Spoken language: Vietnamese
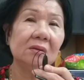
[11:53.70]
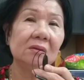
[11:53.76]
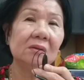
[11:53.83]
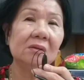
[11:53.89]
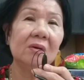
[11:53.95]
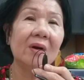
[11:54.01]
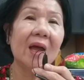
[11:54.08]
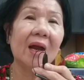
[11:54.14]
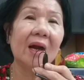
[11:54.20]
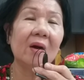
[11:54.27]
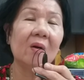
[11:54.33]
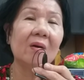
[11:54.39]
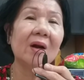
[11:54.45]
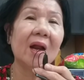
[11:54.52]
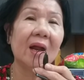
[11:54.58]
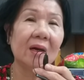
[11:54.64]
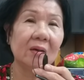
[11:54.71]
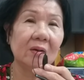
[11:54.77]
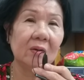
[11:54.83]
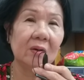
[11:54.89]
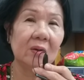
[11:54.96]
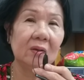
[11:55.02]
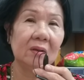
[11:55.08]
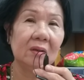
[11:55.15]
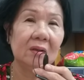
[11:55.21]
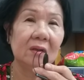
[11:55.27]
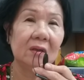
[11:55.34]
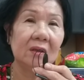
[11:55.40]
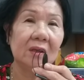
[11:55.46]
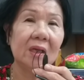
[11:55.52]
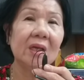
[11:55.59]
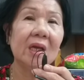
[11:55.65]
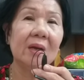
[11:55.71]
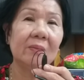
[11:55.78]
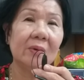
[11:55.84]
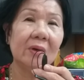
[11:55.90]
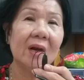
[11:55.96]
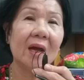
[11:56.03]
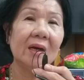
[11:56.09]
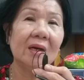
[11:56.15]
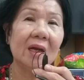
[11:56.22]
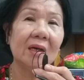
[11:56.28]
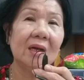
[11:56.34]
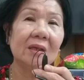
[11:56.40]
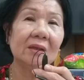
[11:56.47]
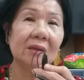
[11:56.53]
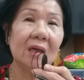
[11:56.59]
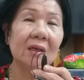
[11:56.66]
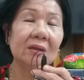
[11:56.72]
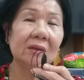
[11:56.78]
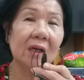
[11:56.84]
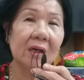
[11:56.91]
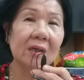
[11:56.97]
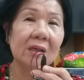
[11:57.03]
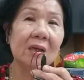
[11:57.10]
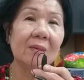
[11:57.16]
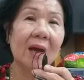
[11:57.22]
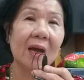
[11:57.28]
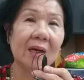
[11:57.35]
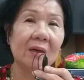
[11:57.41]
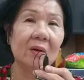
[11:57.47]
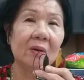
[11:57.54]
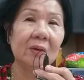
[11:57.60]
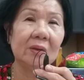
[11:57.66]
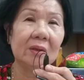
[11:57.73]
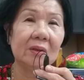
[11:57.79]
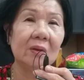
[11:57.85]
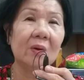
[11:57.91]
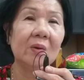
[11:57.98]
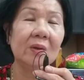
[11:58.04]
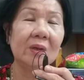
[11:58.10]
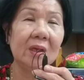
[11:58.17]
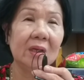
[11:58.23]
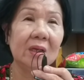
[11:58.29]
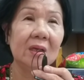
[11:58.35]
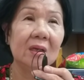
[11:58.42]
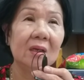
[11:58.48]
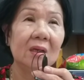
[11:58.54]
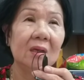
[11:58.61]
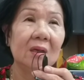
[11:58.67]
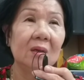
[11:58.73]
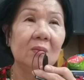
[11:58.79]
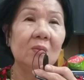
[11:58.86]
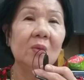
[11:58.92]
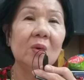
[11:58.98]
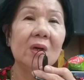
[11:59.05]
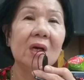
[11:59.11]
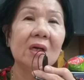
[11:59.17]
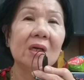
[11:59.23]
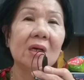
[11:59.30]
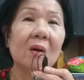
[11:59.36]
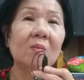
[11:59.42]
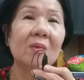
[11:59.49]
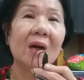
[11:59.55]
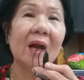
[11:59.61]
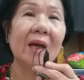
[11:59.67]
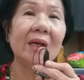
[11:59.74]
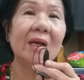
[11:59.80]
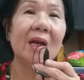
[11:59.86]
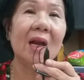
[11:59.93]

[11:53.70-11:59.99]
nó đã rõ ràng rồi. Cái nghiệp nó đã tới với bà rồi thì thôi đi. Mua đất rộng rãi để